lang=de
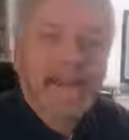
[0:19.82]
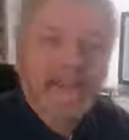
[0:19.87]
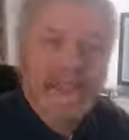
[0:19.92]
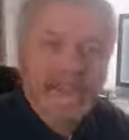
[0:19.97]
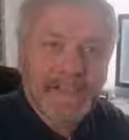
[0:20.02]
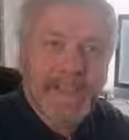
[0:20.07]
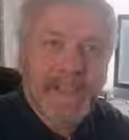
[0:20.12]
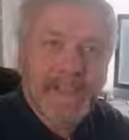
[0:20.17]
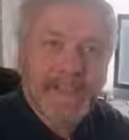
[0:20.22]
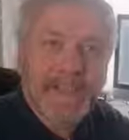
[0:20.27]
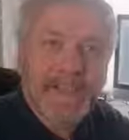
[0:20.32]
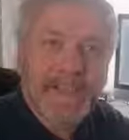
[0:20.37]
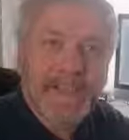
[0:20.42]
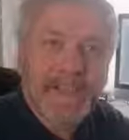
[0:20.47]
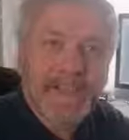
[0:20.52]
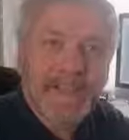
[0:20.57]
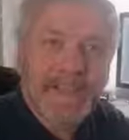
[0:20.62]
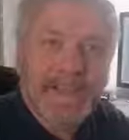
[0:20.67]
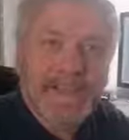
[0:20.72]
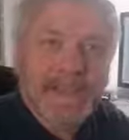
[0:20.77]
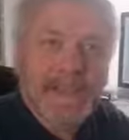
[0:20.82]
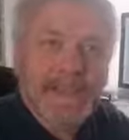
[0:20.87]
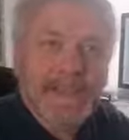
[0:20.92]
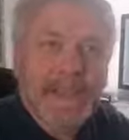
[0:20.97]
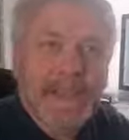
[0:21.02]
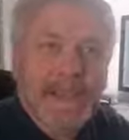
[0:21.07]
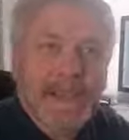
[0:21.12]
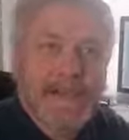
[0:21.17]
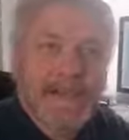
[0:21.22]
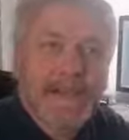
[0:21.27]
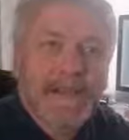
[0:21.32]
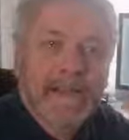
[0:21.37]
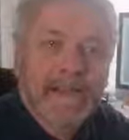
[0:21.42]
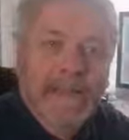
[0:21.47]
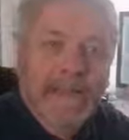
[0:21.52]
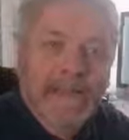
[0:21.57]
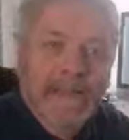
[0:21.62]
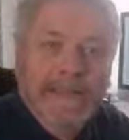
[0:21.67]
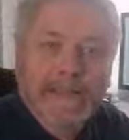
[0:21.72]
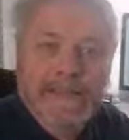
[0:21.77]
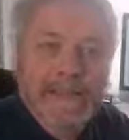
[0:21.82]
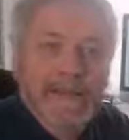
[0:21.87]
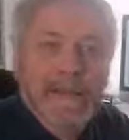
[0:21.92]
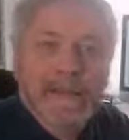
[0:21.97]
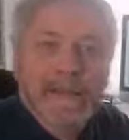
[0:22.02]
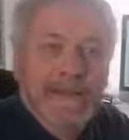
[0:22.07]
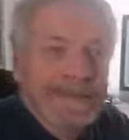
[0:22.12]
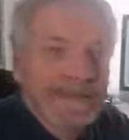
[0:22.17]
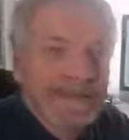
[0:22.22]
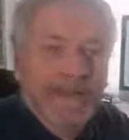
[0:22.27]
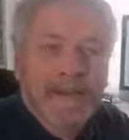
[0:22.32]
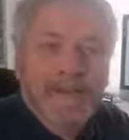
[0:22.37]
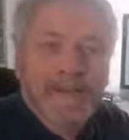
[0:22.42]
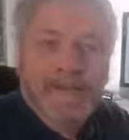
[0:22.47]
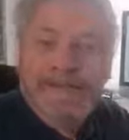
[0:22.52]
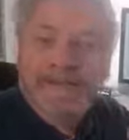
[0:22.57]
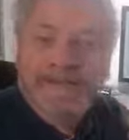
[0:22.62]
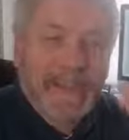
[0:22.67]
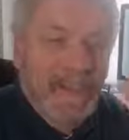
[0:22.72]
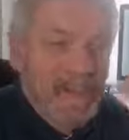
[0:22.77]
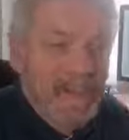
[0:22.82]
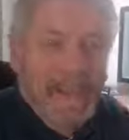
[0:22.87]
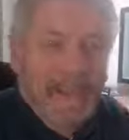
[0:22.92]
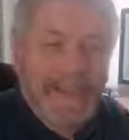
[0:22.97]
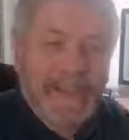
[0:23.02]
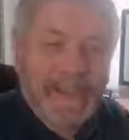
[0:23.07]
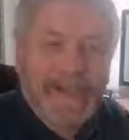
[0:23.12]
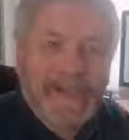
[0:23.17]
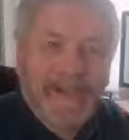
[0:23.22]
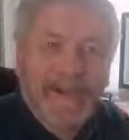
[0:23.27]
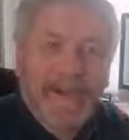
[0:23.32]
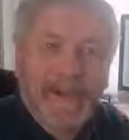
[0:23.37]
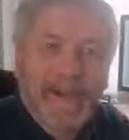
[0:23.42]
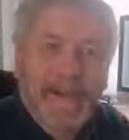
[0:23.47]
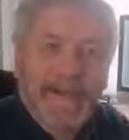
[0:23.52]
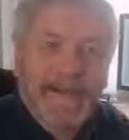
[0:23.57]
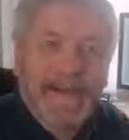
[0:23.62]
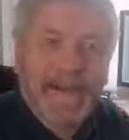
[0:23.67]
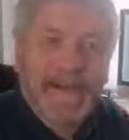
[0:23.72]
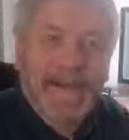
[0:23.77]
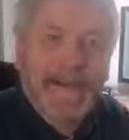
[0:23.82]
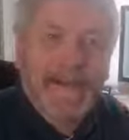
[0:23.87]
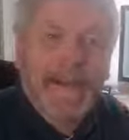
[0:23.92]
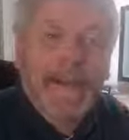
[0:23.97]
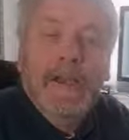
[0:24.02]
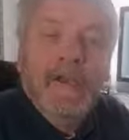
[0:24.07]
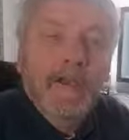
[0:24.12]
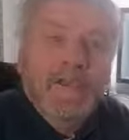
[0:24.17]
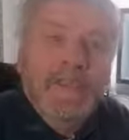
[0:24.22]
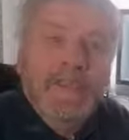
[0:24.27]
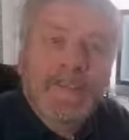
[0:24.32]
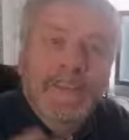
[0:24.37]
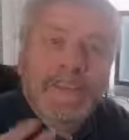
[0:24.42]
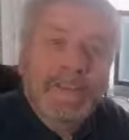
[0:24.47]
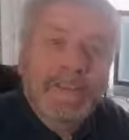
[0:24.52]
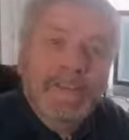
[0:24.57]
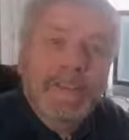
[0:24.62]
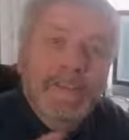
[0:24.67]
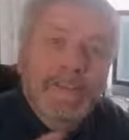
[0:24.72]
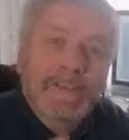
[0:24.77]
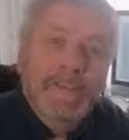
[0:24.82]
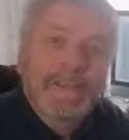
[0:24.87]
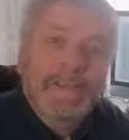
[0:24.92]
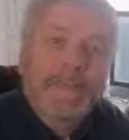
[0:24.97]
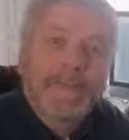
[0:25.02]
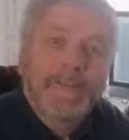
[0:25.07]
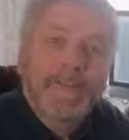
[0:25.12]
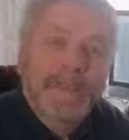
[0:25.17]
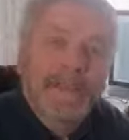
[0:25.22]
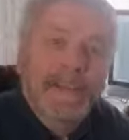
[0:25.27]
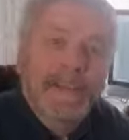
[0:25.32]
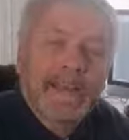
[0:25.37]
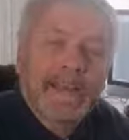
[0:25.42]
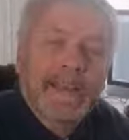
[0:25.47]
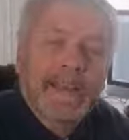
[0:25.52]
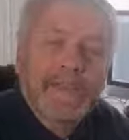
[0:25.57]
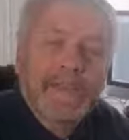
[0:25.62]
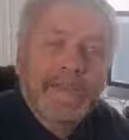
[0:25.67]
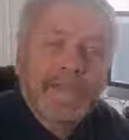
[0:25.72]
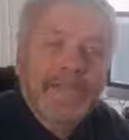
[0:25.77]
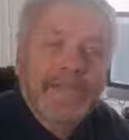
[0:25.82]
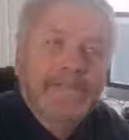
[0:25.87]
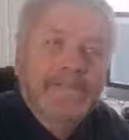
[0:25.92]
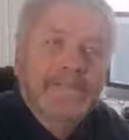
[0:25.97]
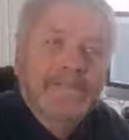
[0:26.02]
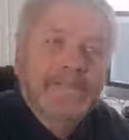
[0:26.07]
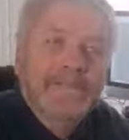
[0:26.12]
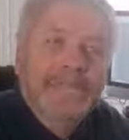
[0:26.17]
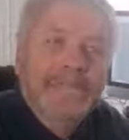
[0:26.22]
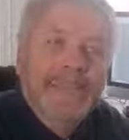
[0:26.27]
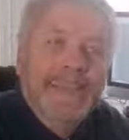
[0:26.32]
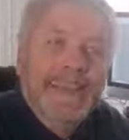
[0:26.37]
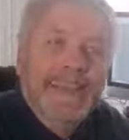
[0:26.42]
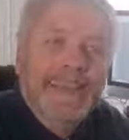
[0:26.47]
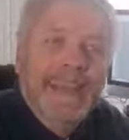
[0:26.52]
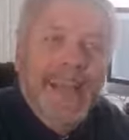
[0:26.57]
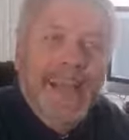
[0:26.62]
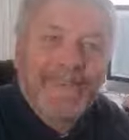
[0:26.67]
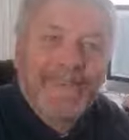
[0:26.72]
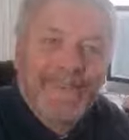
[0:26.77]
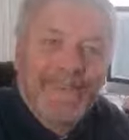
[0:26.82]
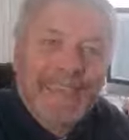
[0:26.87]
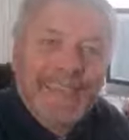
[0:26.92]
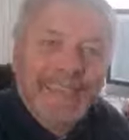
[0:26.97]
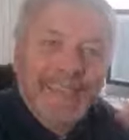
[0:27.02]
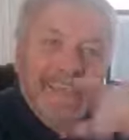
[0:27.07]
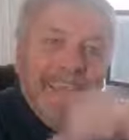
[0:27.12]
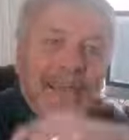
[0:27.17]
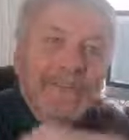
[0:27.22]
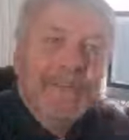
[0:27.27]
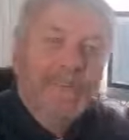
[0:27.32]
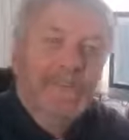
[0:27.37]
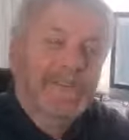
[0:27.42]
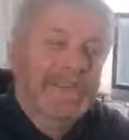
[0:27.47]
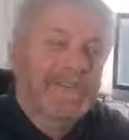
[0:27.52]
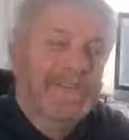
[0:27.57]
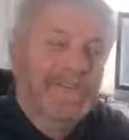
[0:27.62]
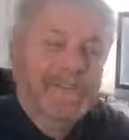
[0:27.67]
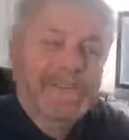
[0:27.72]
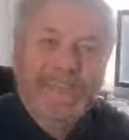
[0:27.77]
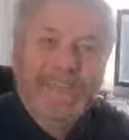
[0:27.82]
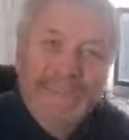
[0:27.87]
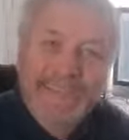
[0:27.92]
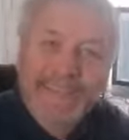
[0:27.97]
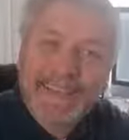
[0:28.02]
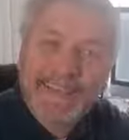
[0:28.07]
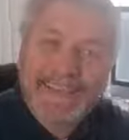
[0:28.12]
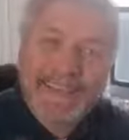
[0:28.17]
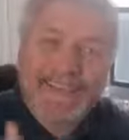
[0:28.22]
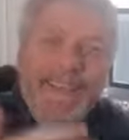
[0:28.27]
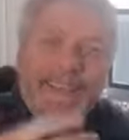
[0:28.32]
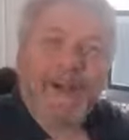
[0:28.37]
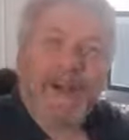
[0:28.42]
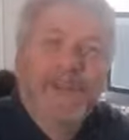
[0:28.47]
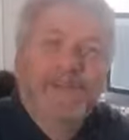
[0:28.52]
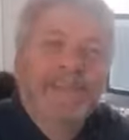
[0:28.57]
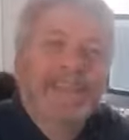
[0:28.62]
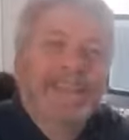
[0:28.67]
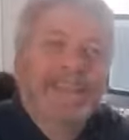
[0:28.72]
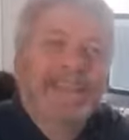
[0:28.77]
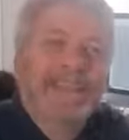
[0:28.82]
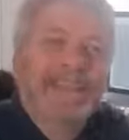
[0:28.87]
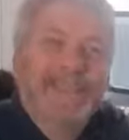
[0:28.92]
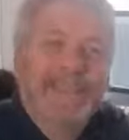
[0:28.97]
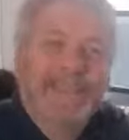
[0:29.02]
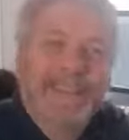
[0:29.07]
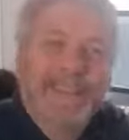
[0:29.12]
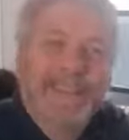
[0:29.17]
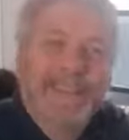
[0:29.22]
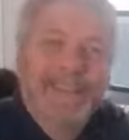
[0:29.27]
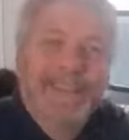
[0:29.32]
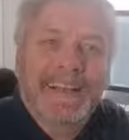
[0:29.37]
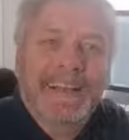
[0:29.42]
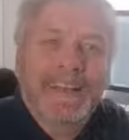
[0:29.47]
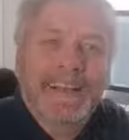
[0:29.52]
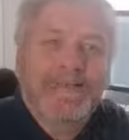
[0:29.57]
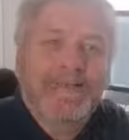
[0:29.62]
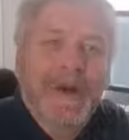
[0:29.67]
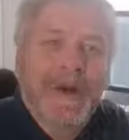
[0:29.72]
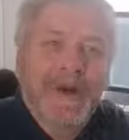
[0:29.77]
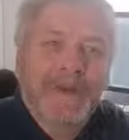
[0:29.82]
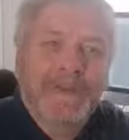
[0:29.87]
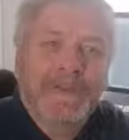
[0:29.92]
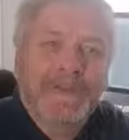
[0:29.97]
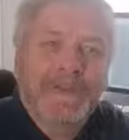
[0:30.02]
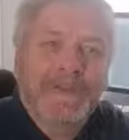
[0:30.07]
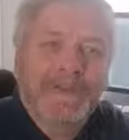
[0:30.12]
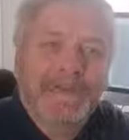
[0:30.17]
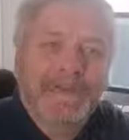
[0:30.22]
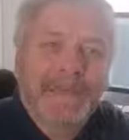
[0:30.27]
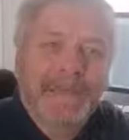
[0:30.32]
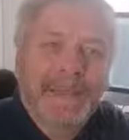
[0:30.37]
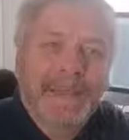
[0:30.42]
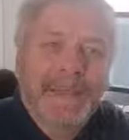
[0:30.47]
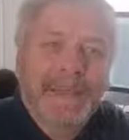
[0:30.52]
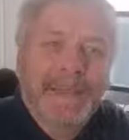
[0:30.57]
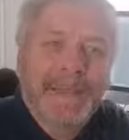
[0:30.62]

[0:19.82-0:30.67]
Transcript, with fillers: recht angenehm. Das Meer ist immer noch da, der Strand ist immer noch da, nur wir können es im Moment nicht nutzen. Was ihr aber nutzen könnt, ist genau das, was wir hier gerade im Augenblick tun